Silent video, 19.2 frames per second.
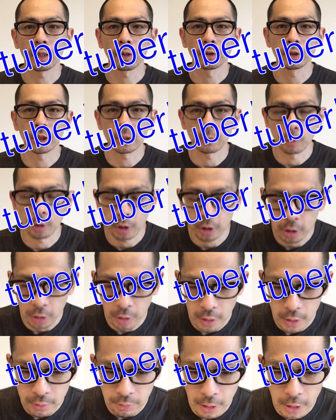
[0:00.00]
本日もよろしくお
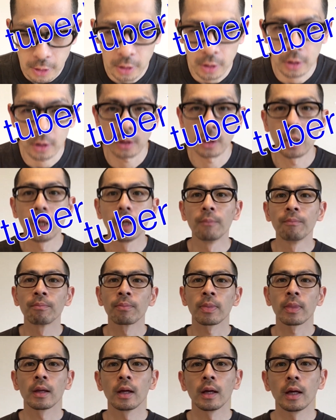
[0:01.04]
願いします、
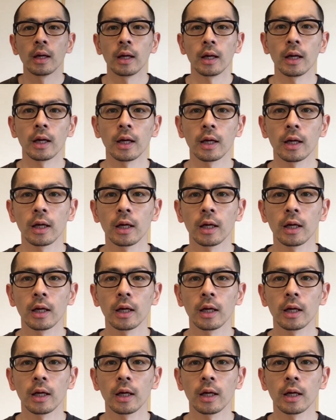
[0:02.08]
い